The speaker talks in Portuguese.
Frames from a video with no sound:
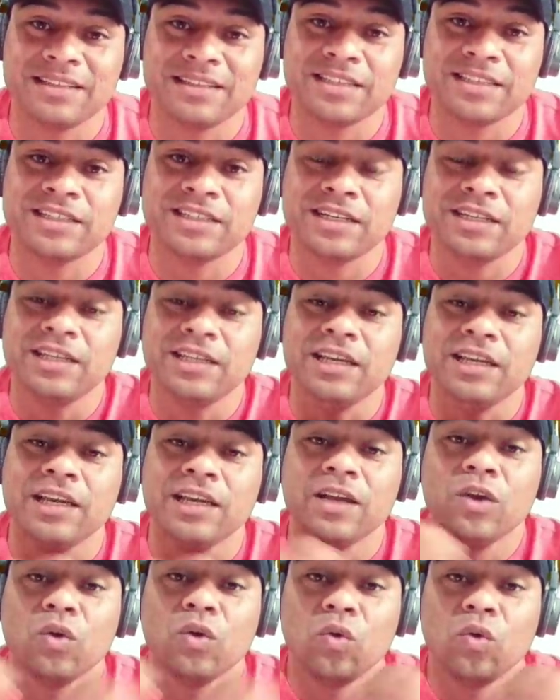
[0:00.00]
Seja que
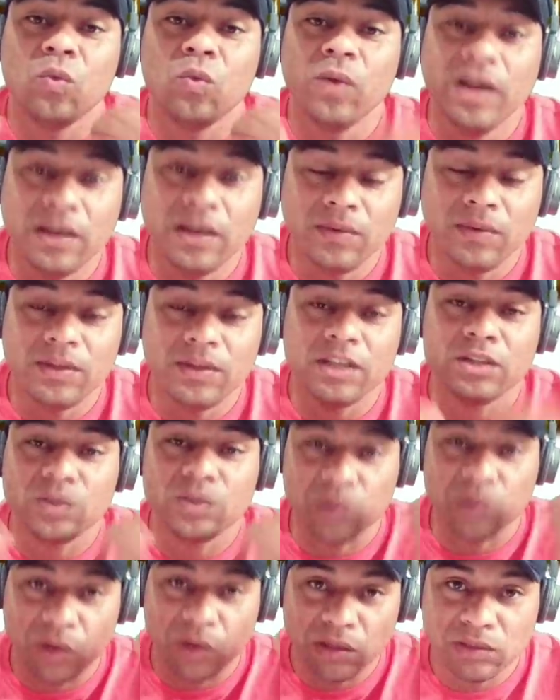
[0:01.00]
um ano que
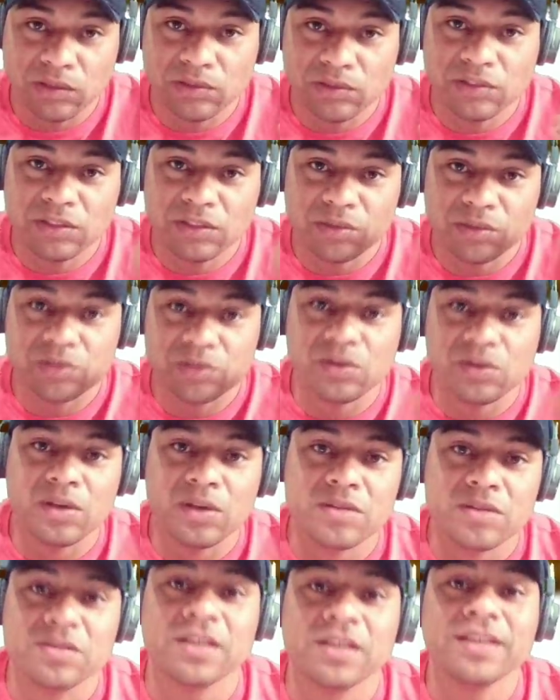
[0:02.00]
todos os seus
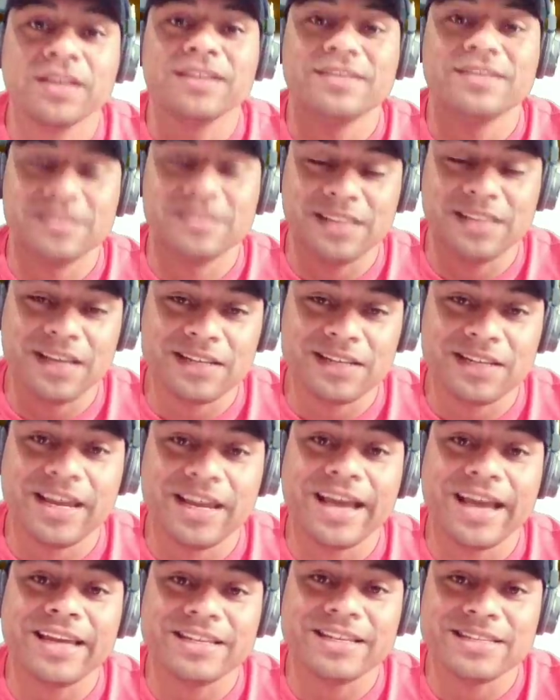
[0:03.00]
sonhos sejam
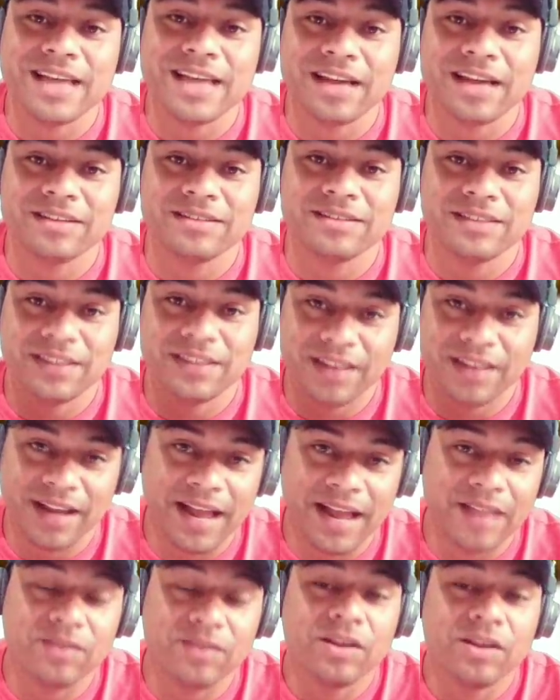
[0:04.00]
realizados, tá
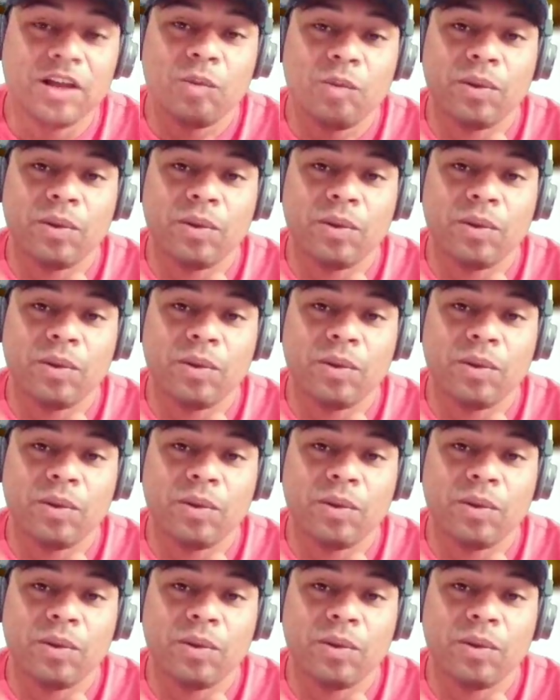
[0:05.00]
ligado?